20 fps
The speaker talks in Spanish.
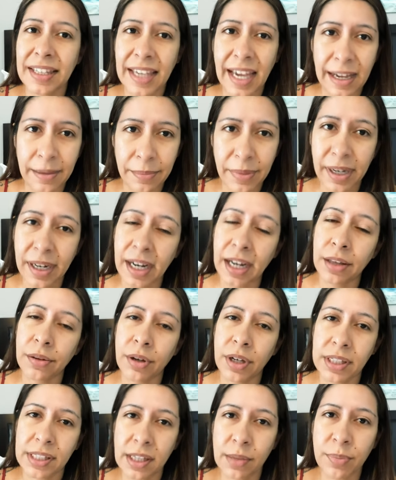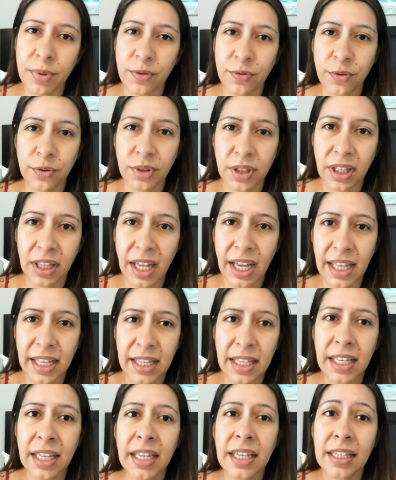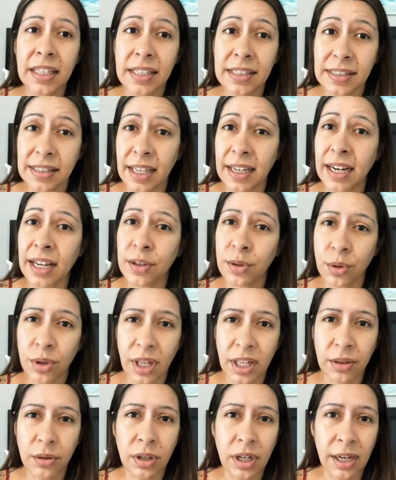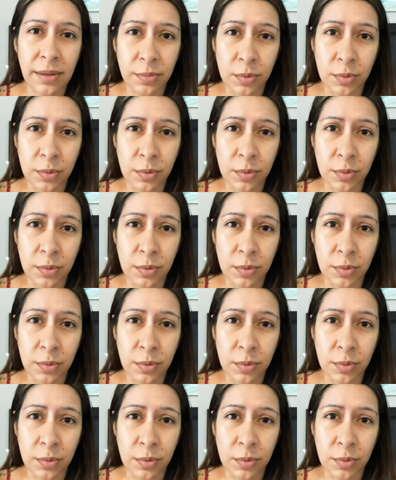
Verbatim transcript: ya han bajado a esa profundidad y están ayudando en la